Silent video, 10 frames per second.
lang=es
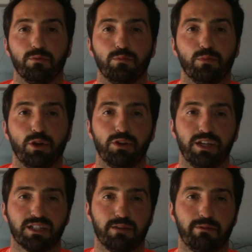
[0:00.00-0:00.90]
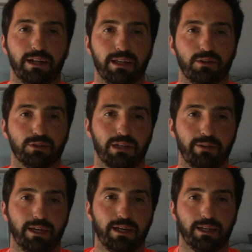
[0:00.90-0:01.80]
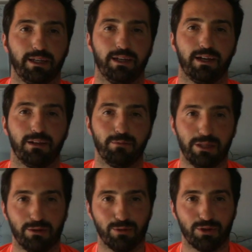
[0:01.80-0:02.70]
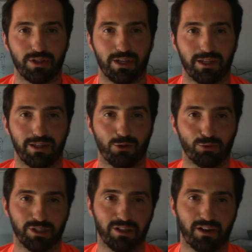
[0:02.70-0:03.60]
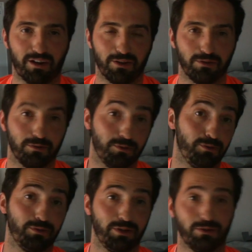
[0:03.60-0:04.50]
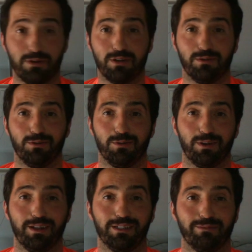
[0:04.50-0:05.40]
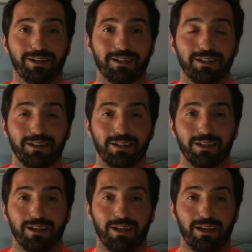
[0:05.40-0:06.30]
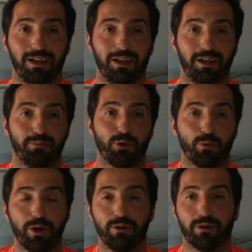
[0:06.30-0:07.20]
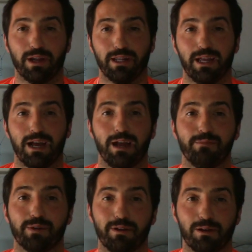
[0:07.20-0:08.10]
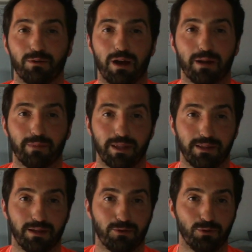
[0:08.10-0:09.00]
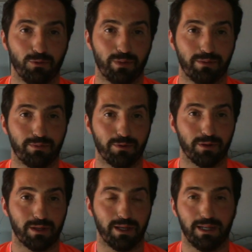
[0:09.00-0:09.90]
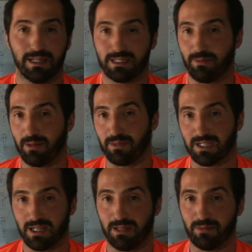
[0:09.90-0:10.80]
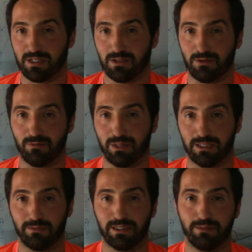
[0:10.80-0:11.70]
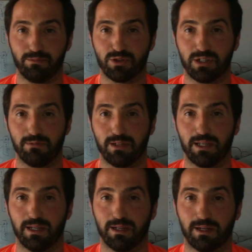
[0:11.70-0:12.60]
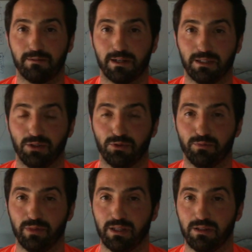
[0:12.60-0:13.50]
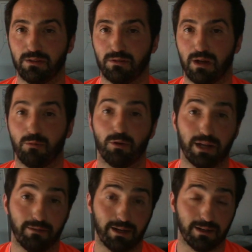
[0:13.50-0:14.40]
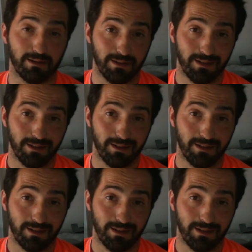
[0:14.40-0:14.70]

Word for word: Buenos días chavales, otra vez aquí al videoblog de Descubriendo Alrededor, o de Oscar, como lo queráis llamar. Y pues bueno, quería en primer lugar pedir disculpas porque la semana pasada me ha sido completamente imposible grabar ningún vídeo, vamos, grabar,